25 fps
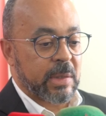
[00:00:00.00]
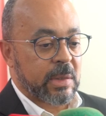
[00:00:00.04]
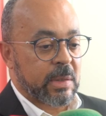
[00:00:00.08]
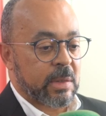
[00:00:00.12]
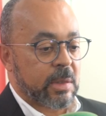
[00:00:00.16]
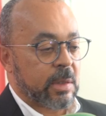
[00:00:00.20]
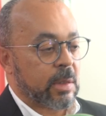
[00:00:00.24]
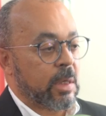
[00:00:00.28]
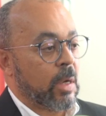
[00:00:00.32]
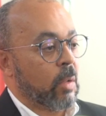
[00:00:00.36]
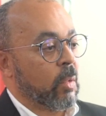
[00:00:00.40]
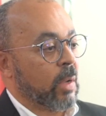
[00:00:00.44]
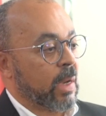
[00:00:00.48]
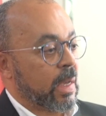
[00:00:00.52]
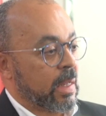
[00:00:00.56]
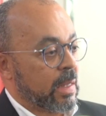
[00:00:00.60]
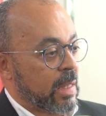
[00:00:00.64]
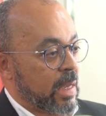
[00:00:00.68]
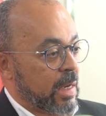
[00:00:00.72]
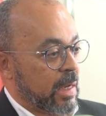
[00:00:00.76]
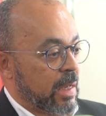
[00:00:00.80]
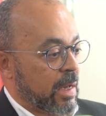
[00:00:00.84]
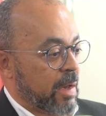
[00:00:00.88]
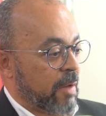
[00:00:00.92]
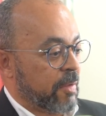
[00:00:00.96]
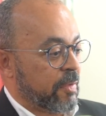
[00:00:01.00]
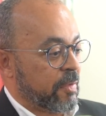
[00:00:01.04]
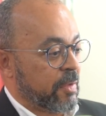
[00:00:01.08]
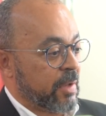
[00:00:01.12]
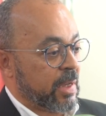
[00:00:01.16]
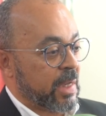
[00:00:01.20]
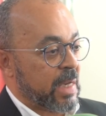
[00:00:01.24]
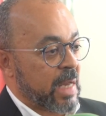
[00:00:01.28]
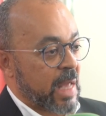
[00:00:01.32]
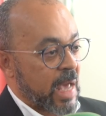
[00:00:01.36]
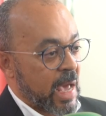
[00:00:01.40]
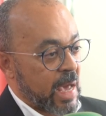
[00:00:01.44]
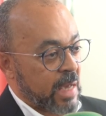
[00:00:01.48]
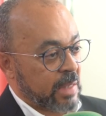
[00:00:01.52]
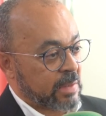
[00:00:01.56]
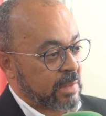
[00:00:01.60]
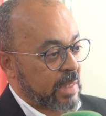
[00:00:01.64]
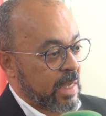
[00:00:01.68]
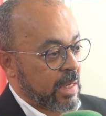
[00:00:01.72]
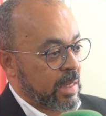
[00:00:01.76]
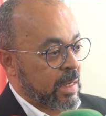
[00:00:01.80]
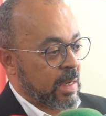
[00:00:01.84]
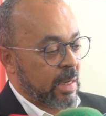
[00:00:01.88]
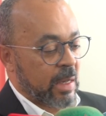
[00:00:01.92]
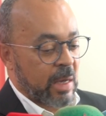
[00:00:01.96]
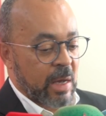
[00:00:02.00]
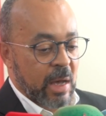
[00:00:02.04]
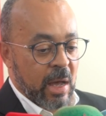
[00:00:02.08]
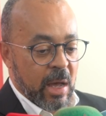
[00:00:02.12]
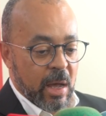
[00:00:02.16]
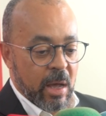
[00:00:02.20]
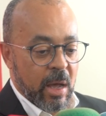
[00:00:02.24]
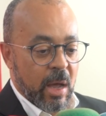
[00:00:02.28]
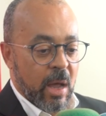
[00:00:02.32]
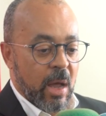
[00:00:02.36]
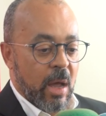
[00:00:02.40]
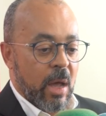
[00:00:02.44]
السيده وكذلك في نهايه هذا اللقاء